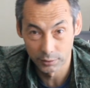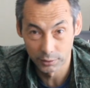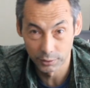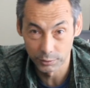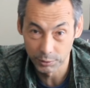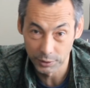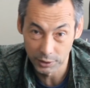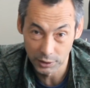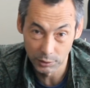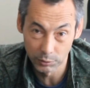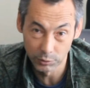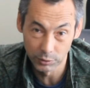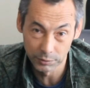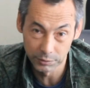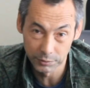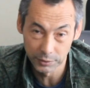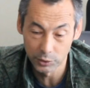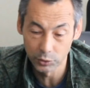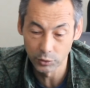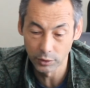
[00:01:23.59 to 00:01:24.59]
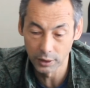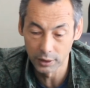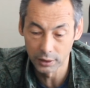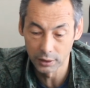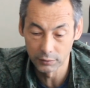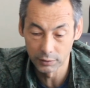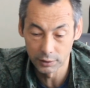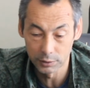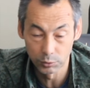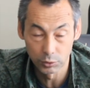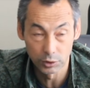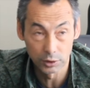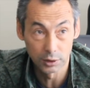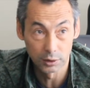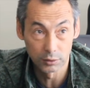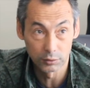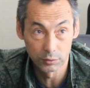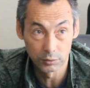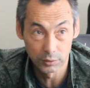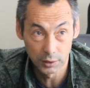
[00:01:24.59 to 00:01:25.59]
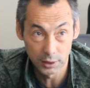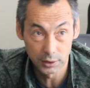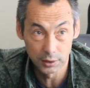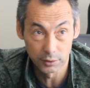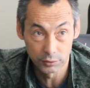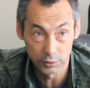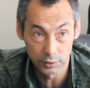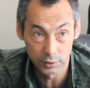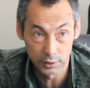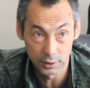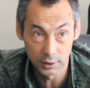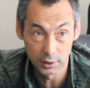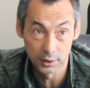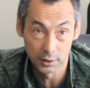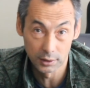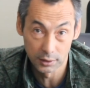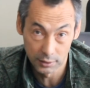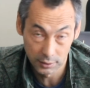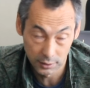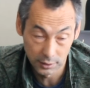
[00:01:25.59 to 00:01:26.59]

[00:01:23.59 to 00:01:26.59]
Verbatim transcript: То есть поэтому, насколько это возможно, уладить, все сделать.